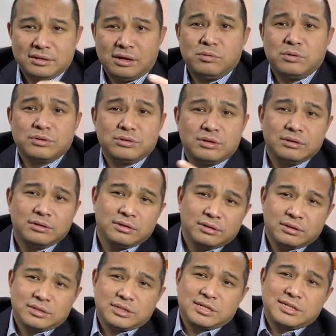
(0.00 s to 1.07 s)
然后我说
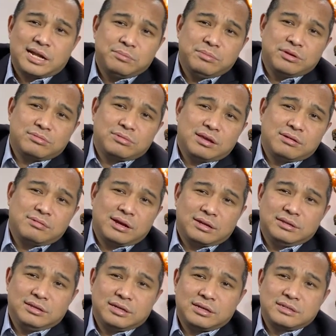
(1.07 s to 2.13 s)
这是他秘书电话，
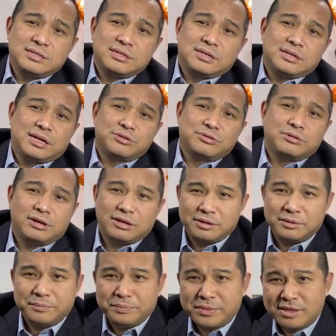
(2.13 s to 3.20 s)
你自己跟他说好了，